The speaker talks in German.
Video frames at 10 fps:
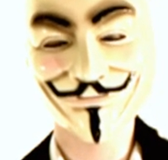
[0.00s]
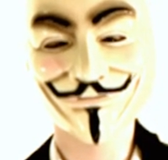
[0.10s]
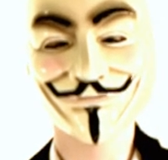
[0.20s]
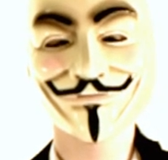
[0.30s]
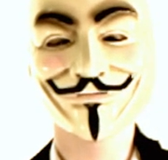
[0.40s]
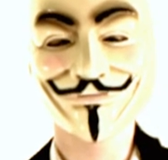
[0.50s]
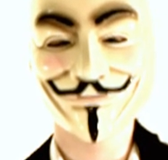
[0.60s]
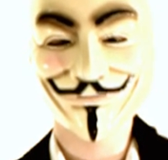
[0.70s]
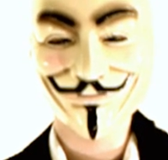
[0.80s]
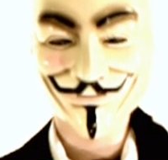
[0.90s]
Sie
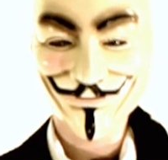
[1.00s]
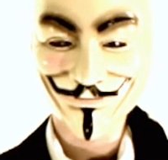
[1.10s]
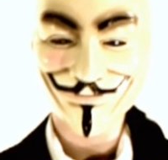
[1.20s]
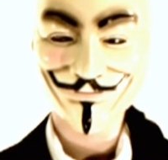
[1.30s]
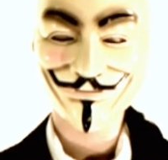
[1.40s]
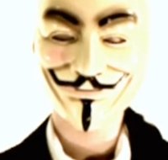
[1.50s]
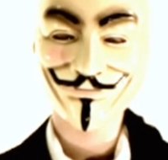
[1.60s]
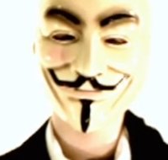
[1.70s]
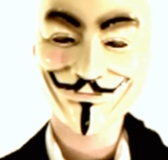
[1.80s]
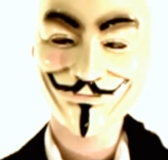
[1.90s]
brachten Pädophile zur
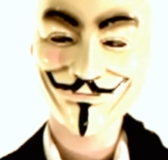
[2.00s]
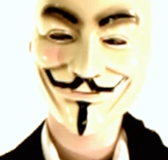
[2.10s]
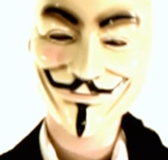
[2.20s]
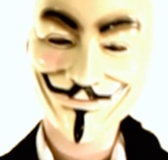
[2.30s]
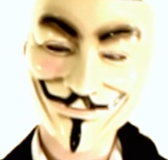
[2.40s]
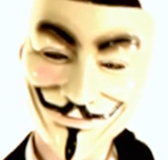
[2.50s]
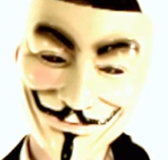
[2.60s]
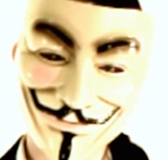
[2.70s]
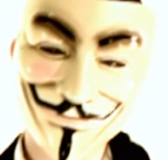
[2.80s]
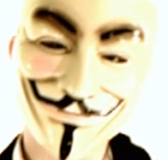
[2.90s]
Strecke und
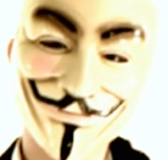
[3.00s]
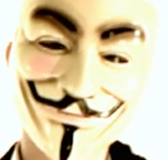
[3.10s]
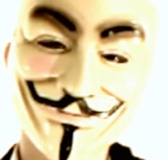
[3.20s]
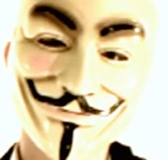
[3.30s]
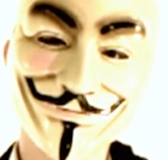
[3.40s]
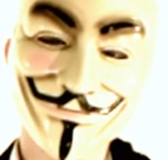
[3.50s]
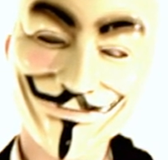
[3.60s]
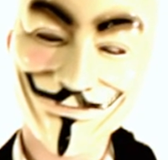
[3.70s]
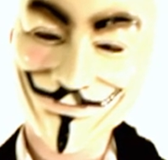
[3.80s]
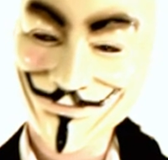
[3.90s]
verfolgten Tierquäler über
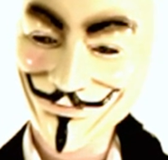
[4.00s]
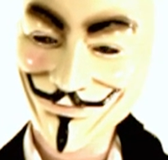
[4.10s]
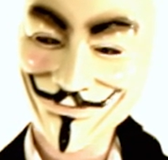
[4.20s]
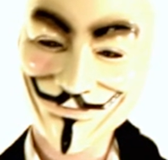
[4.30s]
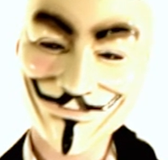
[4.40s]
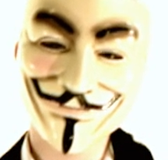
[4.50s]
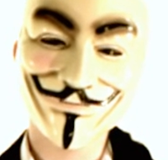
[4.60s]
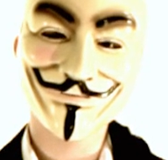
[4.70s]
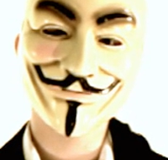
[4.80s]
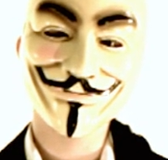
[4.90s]
den ganzen Globus
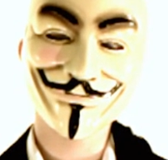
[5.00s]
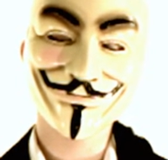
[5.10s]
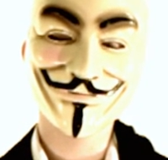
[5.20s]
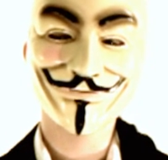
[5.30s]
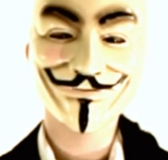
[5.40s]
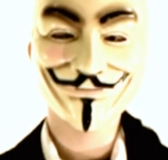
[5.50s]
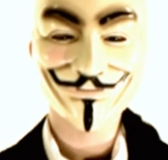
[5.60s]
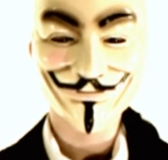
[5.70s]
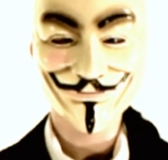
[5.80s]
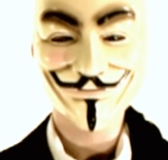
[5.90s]
Sie
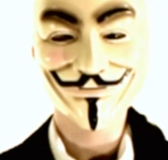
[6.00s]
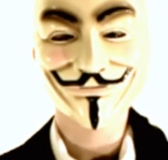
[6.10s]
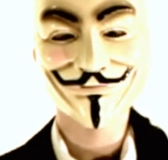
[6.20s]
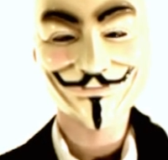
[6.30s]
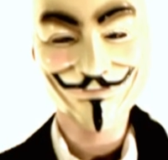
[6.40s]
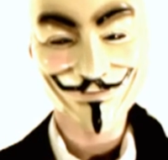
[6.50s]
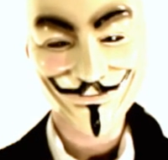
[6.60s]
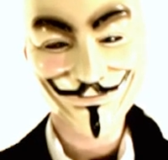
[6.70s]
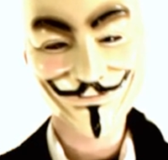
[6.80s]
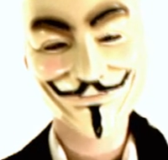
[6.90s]
sind es, die es
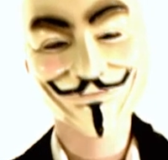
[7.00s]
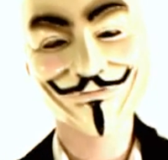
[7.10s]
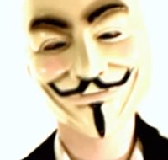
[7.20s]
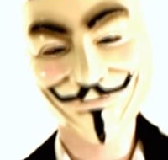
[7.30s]
wagen, frei zu